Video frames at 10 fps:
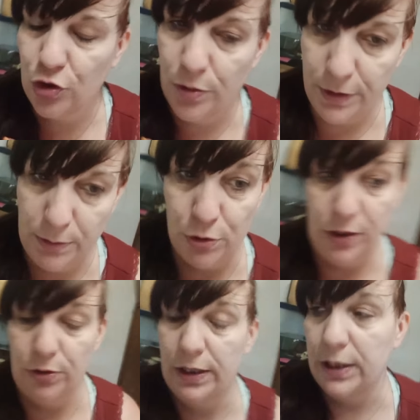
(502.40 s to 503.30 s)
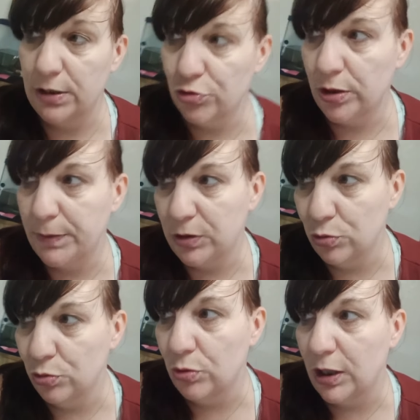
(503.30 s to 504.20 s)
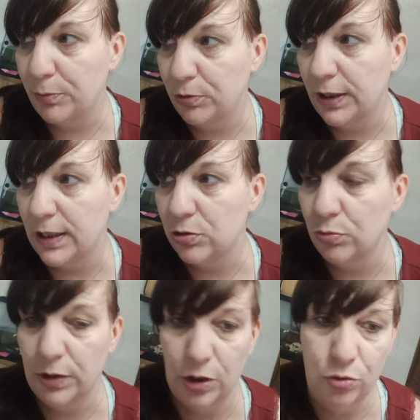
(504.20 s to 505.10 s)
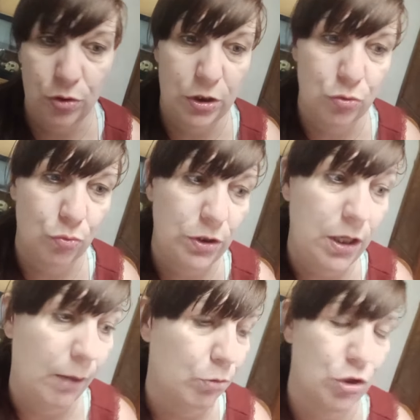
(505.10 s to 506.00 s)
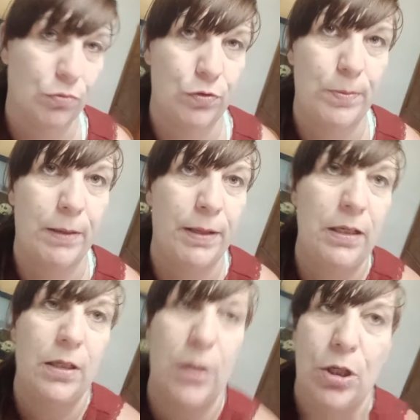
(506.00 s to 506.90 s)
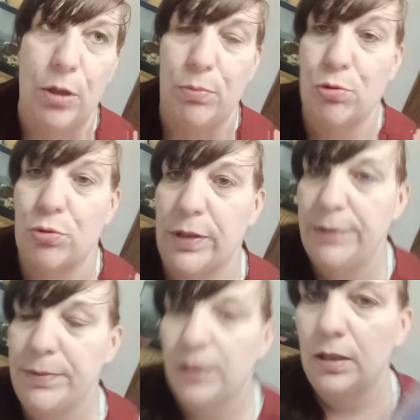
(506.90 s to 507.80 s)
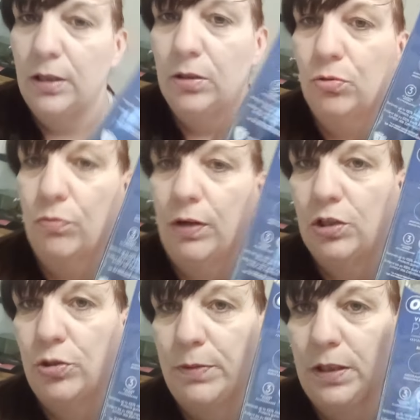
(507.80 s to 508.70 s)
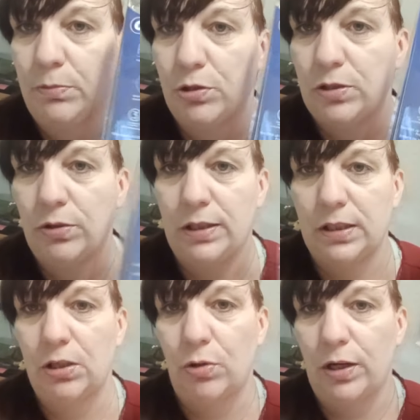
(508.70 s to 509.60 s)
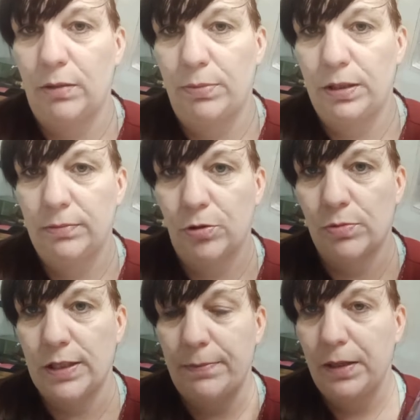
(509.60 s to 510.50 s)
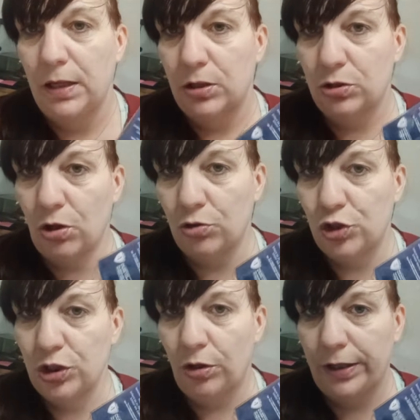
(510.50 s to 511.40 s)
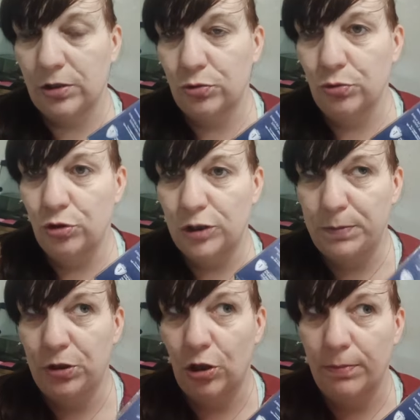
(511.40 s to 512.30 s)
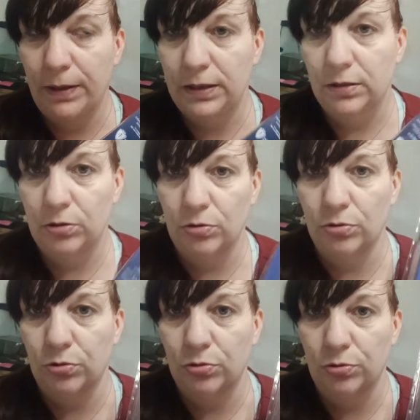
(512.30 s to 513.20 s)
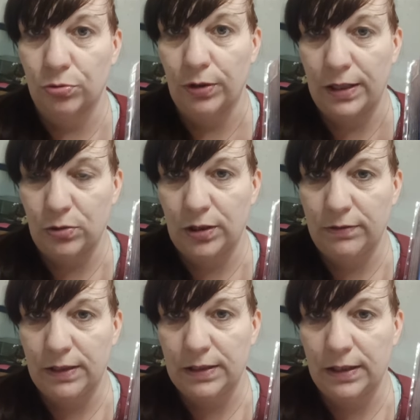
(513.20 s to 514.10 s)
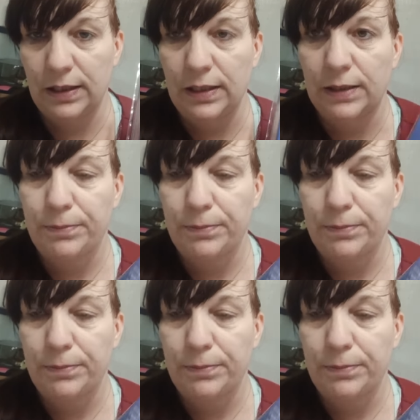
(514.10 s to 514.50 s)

J'ai pris des brosses à dents électriques. J'en ai pris deux noires pour les garçons et une dans les tons lilas. Moi, je trouve super belle pour Zoé. Donc voilà, j'ai pris des brosses électriques au B, comme ça. Zanji en a reçu une Spider-Man euh, à son anniversaire.